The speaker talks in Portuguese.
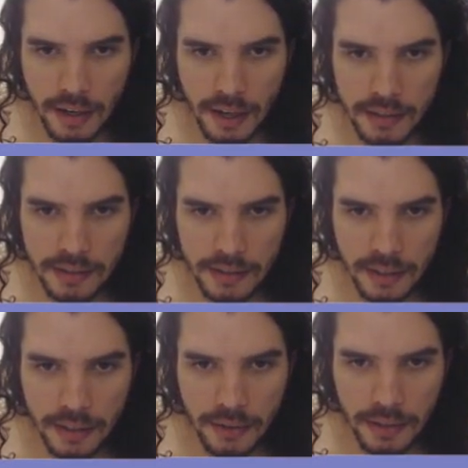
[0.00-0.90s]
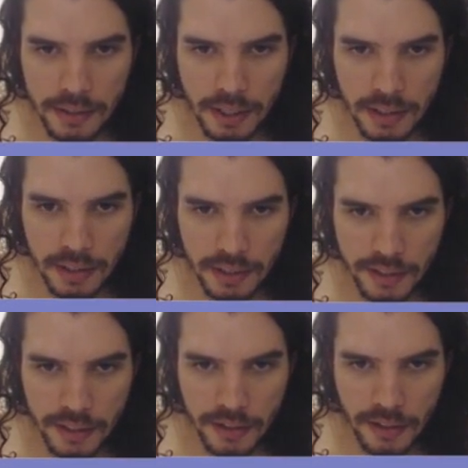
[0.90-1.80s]
essa coisinha aqui, tá
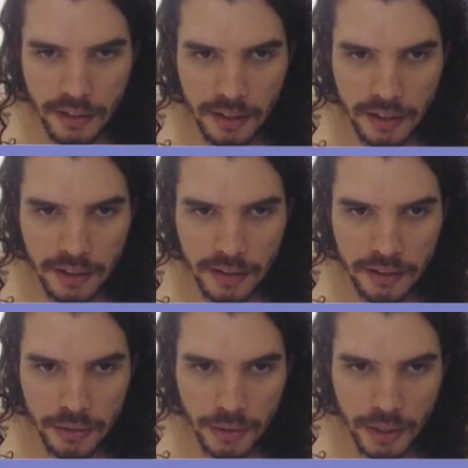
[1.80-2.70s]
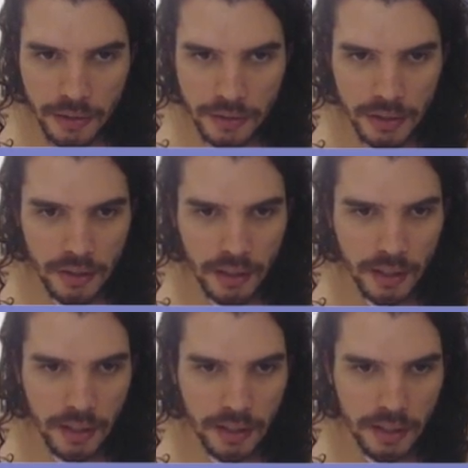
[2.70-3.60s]
vendo, ó? De correiozinho,
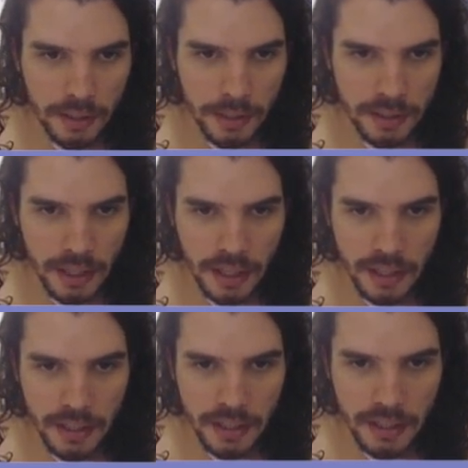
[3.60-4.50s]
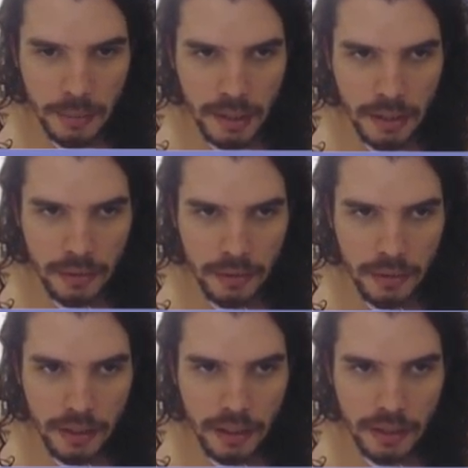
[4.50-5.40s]
ó. Aqui também tem, aqui também tem outro
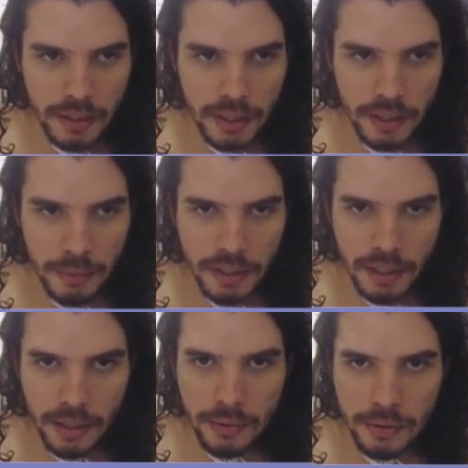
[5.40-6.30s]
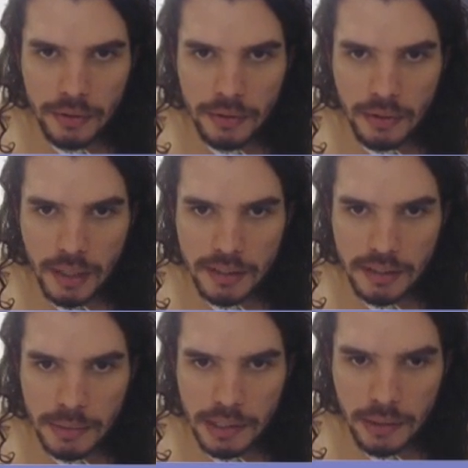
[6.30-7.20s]
correio, aqui também tem outro, lá em
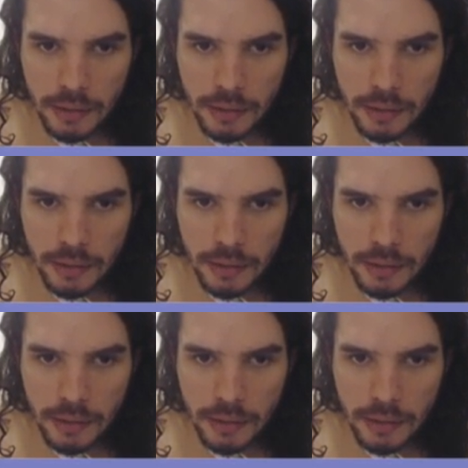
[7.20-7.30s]
cima tem